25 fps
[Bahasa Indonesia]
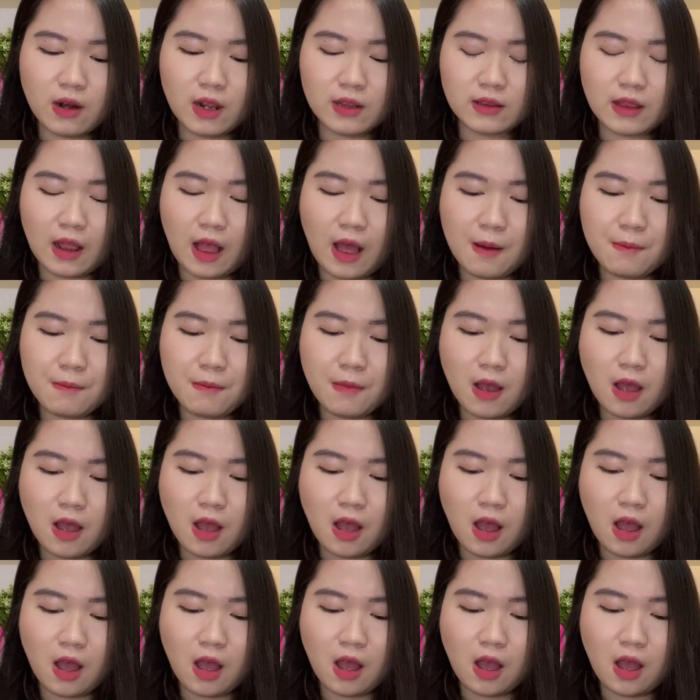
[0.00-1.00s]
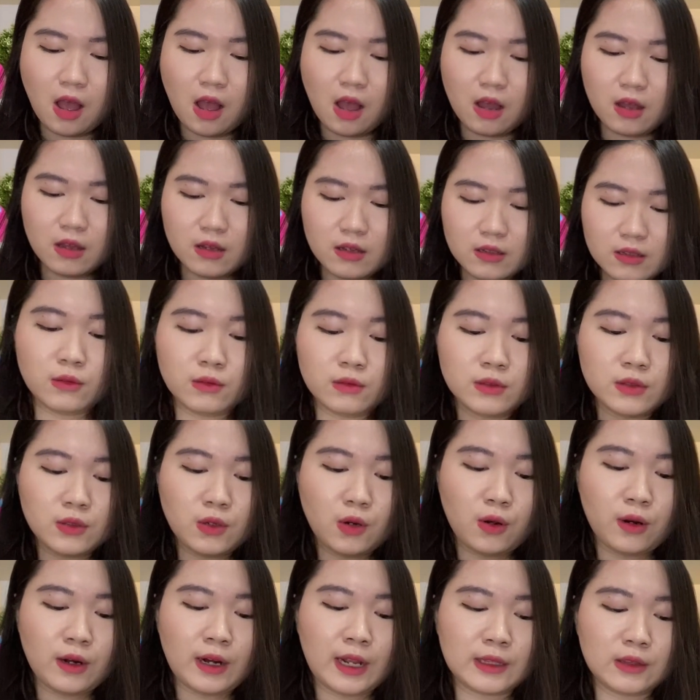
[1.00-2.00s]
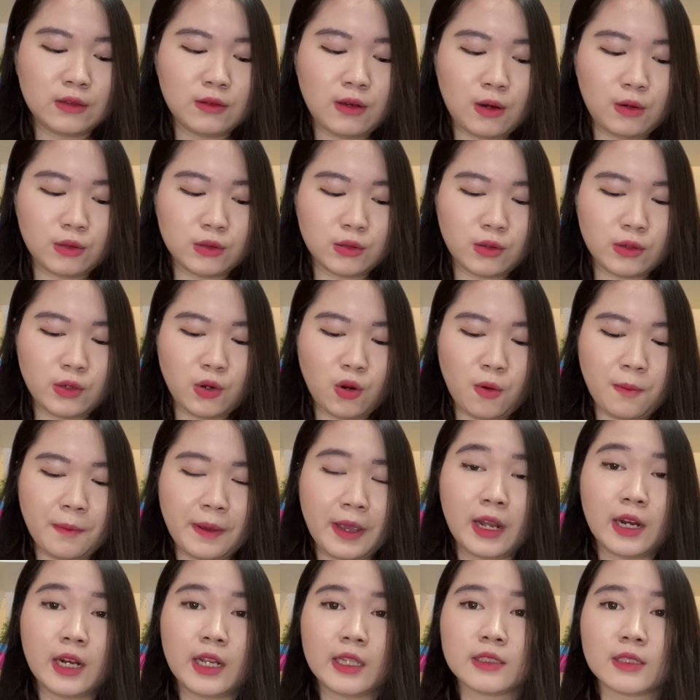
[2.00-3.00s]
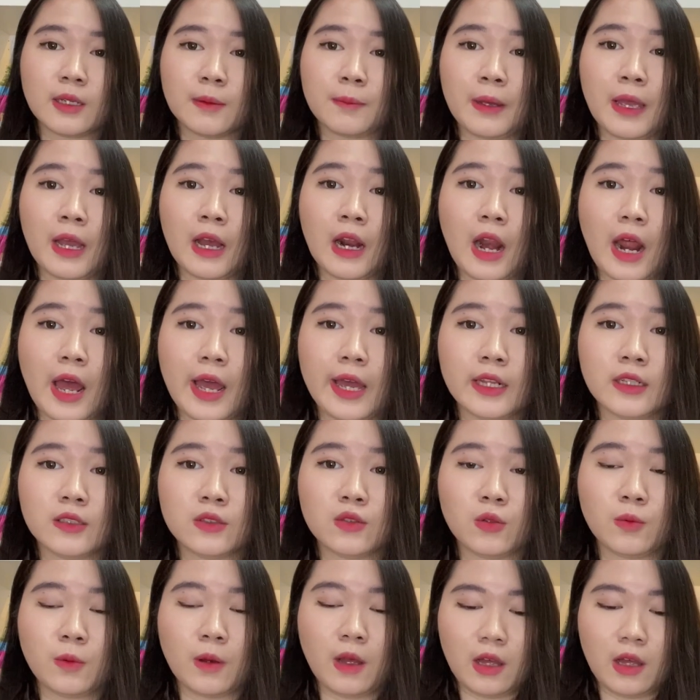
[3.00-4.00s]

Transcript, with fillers: lama coklat tuh auto diomelin sama yang lain coba